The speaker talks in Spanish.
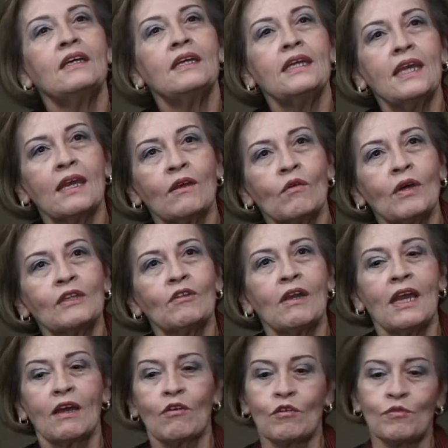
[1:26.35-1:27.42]
Y en cuanto a
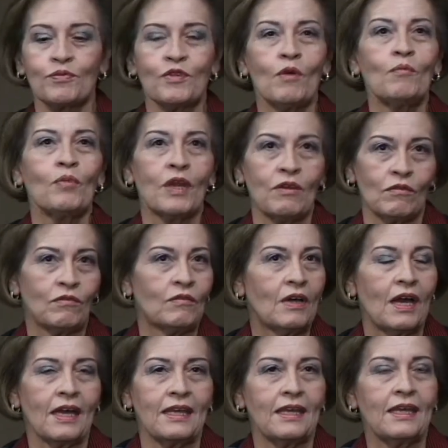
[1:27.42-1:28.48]
la corrupción, bueno,
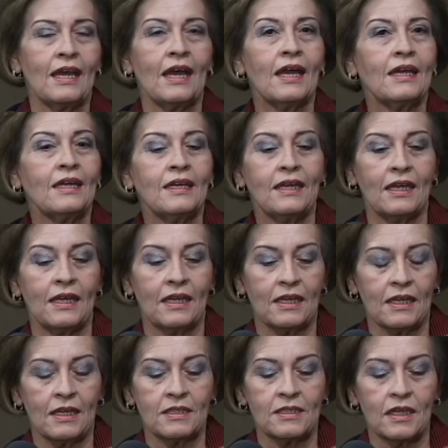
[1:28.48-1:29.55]
ahí hay eh,